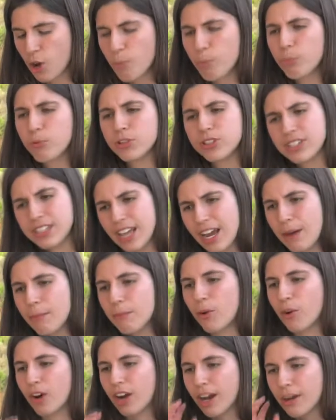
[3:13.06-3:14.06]

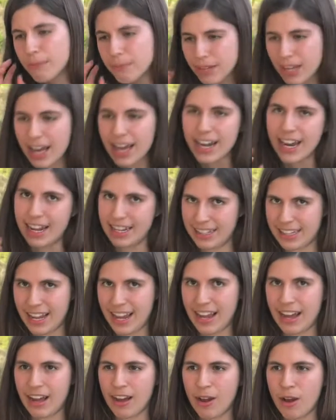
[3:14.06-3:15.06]
possiamo cambiare
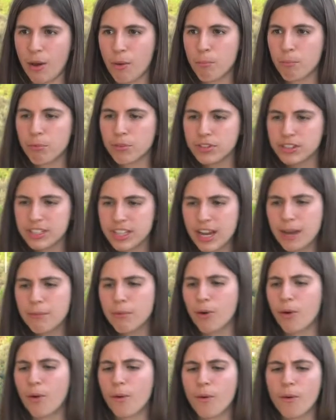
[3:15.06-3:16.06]
idea,
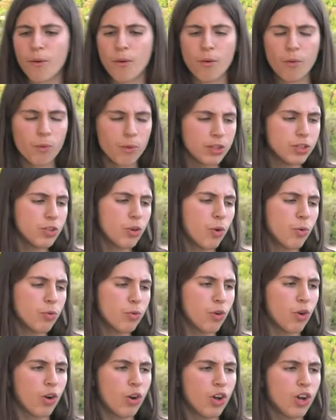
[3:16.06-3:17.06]
possiamo, quando
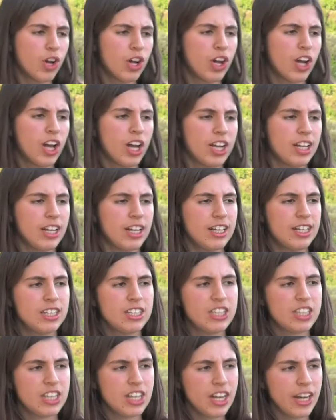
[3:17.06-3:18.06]
uno
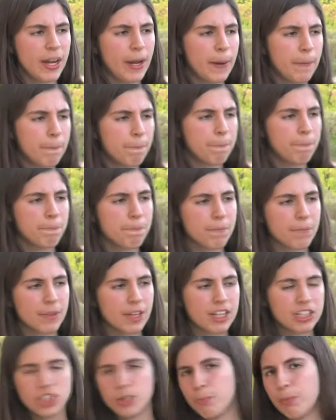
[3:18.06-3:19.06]
ci,
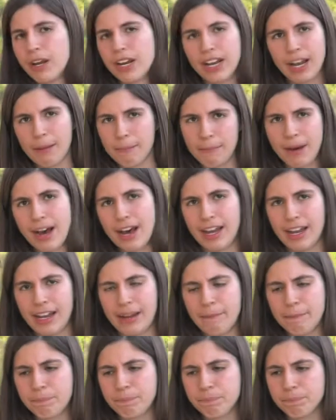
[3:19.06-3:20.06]
ci parla
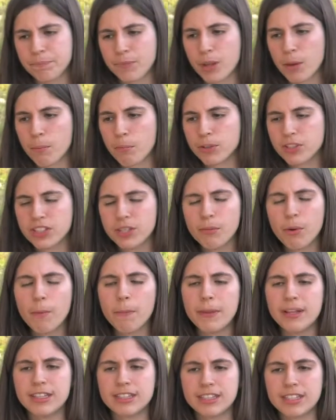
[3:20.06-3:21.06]
male, possiamo
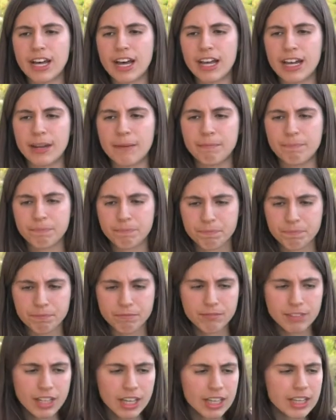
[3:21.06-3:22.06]
pensare
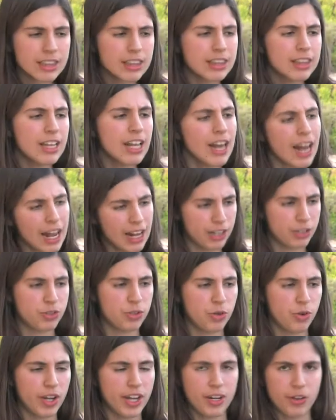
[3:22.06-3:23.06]

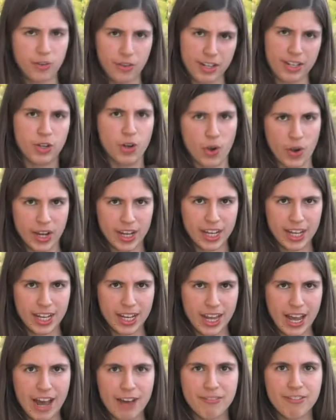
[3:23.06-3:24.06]
nell'altro e non in noi,
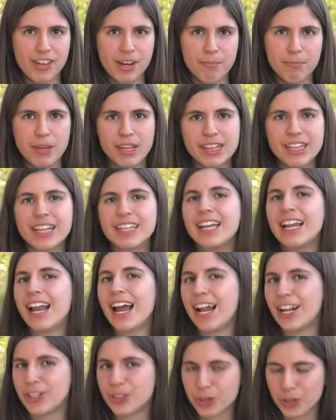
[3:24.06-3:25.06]
avere pietà
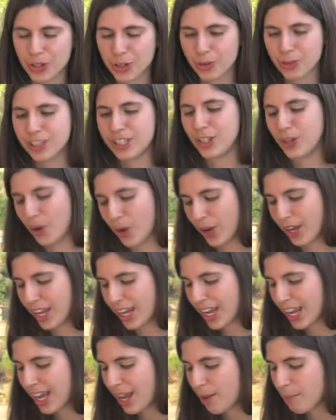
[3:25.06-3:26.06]
dell'altro e non di noi.
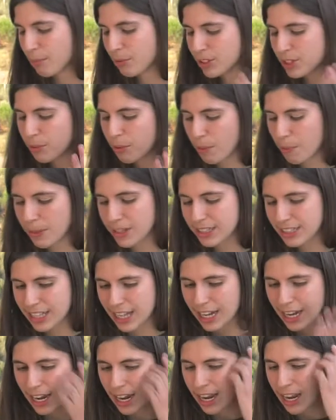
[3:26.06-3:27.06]
Possiamo
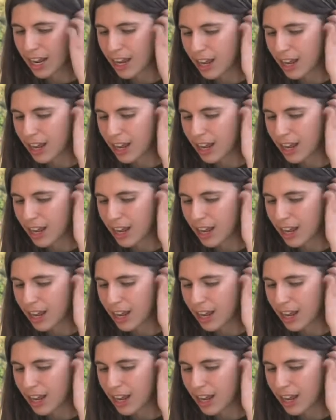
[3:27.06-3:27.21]
pensare,